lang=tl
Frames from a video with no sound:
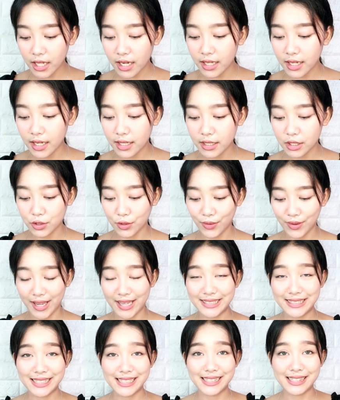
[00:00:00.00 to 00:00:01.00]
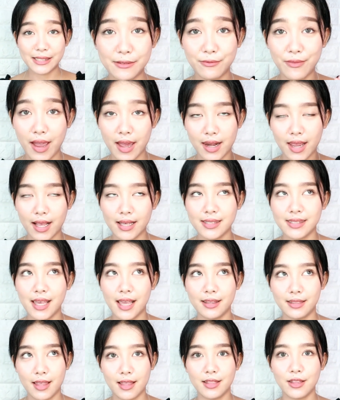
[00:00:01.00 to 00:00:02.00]
talaga na to guys very
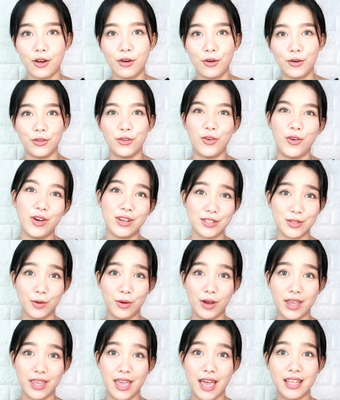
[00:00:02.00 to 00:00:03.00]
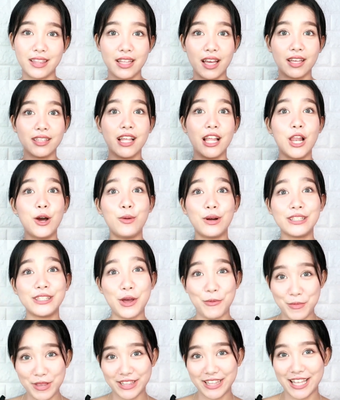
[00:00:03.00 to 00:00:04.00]
excited ako, no? So, ayan, nakadalawang
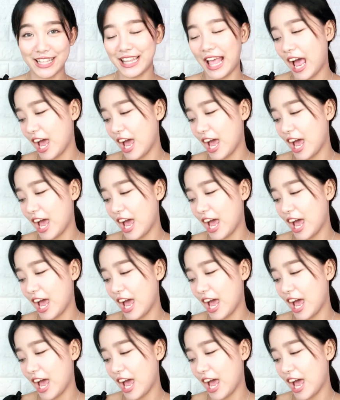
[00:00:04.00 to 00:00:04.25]
damit na